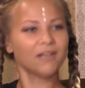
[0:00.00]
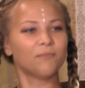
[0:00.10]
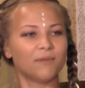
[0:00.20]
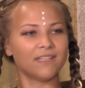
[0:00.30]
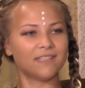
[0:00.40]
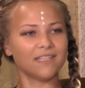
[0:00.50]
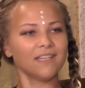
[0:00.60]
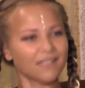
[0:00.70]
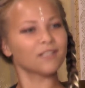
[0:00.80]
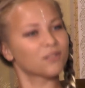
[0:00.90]
прийти
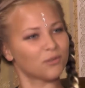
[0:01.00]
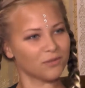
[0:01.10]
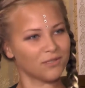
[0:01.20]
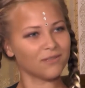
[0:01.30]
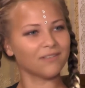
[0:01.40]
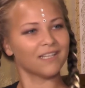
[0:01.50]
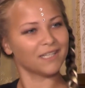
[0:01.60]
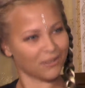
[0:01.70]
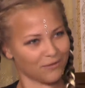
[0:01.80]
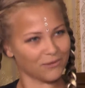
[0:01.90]
на студии, на
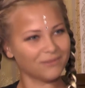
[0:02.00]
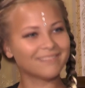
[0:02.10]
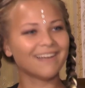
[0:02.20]
интервью.